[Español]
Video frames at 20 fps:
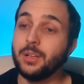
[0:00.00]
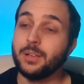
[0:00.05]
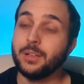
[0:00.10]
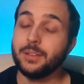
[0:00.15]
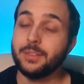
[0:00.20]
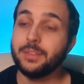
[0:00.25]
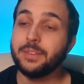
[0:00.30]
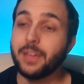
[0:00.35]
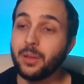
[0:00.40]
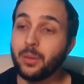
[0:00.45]

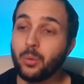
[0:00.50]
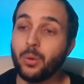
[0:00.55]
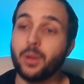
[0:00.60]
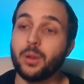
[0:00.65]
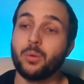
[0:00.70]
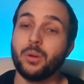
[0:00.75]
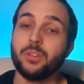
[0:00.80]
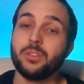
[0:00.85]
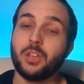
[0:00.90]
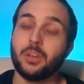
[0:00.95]
Da igual
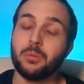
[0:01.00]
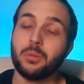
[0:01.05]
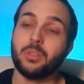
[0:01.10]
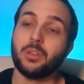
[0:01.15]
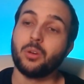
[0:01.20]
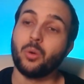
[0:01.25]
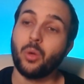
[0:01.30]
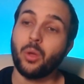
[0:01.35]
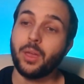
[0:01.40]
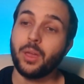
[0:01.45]
cuántas veces
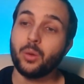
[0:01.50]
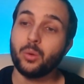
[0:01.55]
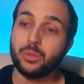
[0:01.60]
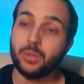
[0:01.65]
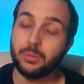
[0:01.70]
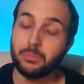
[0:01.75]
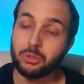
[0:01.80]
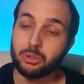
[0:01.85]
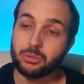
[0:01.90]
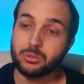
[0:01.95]
lo
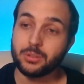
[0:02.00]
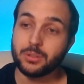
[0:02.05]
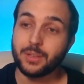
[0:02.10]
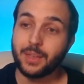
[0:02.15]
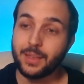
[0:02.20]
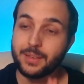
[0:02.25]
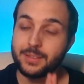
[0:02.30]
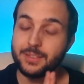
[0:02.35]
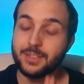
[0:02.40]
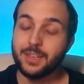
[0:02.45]
ejecutemos,
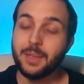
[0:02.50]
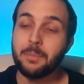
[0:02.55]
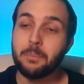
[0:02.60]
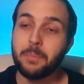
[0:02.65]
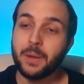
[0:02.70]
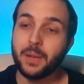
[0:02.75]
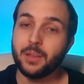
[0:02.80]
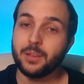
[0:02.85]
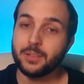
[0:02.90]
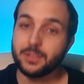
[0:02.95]
que
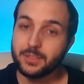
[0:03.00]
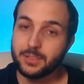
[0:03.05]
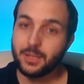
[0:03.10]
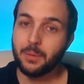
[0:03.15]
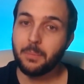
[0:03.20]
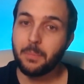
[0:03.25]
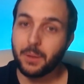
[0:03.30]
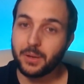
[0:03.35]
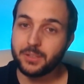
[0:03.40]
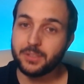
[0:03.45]
siempre,
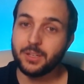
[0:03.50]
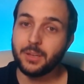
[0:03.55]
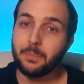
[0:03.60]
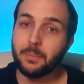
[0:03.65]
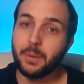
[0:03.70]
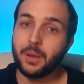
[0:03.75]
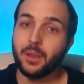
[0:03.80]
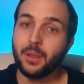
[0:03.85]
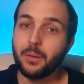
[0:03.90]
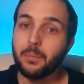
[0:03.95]
siempre,
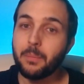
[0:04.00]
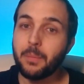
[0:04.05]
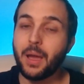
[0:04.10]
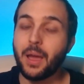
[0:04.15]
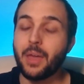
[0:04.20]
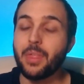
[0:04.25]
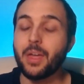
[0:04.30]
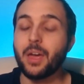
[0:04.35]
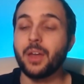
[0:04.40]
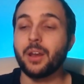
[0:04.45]
siempre va
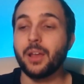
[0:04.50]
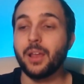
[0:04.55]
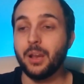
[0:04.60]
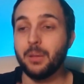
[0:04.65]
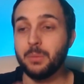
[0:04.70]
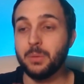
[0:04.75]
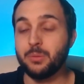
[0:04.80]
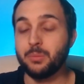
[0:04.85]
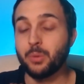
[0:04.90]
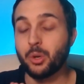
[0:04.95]
a dar el
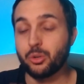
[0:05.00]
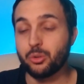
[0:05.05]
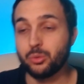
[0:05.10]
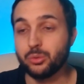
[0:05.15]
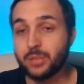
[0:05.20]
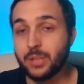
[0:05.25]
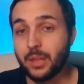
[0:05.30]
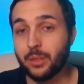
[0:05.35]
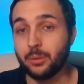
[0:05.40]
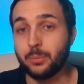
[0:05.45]
mismo
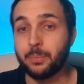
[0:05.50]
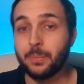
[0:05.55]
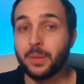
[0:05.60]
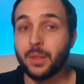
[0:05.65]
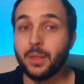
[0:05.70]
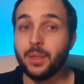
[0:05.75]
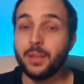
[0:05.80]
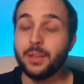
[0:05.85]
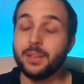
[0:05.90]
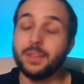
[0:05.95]
resultado.
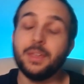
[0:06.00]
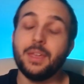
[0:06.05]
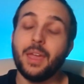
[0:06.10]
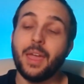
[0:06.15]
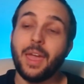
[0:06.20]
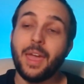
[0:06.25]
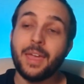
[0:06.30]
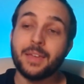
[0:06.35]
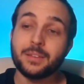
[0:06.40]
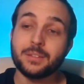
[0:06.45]
Y
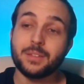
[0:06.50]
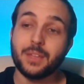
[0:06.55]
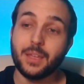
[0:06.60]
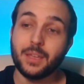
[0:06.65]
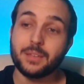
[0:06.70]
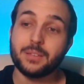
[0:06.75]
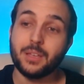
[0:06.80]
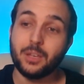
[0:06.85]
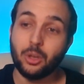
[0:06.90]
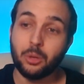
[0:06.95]
este
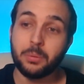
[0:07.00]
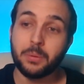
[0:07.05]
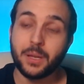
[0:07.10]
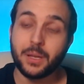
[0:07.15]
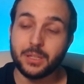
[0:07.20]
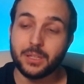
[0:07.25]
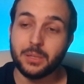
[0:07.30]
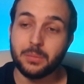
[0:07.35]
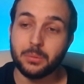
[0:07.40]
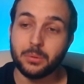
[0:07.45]
es el
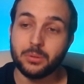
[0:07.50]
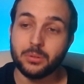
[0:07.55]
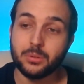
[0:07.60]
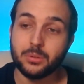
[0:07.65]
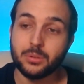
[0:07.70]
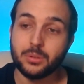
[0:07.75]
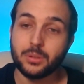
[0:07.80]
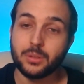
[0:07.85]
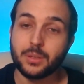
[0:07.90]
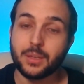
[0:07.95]
objetivo
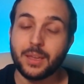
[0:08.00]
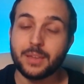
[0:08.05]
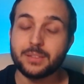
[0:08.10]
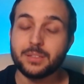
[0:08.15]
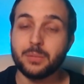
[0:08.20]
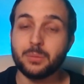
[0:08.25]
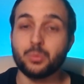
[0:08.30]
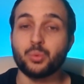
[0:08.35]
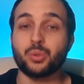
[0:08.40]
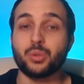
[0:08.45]
que
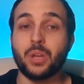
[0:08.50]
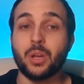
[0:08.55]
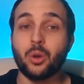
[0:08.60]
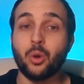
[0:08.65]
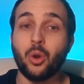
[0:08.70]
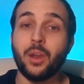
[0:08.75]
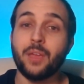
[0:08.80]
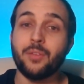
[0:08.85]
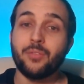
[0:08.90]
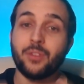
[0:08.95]
se busca
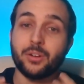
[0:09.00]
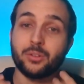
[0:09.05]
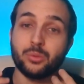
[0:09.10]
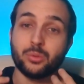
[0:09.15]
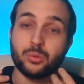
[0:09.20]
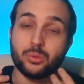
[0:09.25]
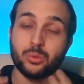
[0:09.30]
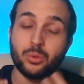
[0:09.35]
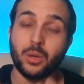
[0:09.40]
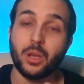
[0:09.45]
con la
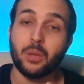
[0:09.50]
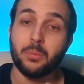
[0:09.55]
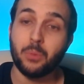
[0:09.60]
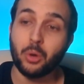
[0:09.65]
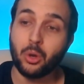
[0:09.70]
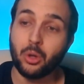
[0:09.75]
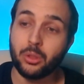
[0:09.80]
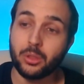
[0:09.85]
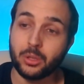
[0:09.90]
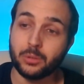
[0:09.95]
infraestructura como
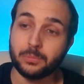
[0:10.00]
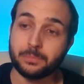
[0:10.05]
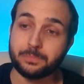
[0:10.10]
código.